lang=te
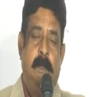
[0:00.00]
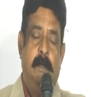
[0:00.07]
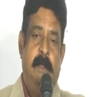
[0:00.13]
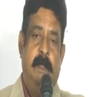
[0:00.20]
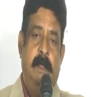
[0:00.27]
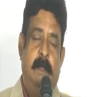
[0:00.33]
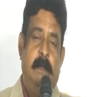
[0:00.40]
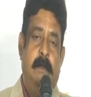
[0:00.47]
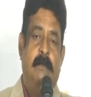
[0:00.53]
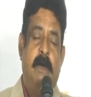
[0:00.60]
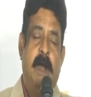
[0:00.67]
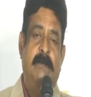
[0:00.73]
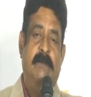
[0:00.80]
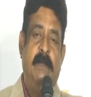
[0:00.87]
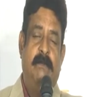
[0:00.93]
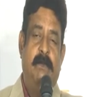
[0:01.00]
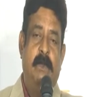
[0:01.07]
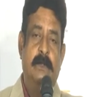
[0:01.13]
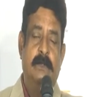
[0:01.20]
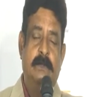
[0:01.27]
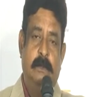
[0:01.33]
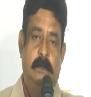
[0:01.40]
ఇవి ఫార్టీ ఫైవ్
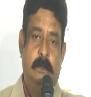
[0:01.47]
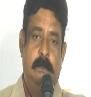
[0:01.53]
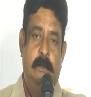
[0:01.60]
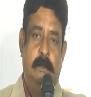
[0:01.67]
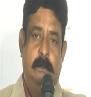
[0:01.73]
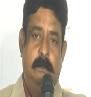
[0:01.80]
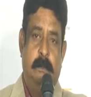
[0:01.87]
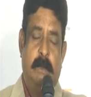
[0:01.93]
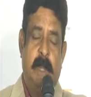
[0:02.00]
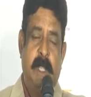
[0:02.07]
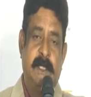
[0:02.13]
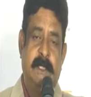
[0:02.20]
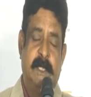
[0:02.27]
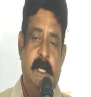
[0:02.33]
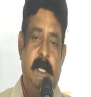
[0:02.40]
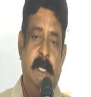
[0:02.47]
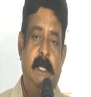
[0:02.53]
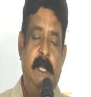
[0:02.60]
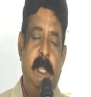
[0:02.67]
ఫ్లోర్స్ ప్రాజెక్ట్స్ అండి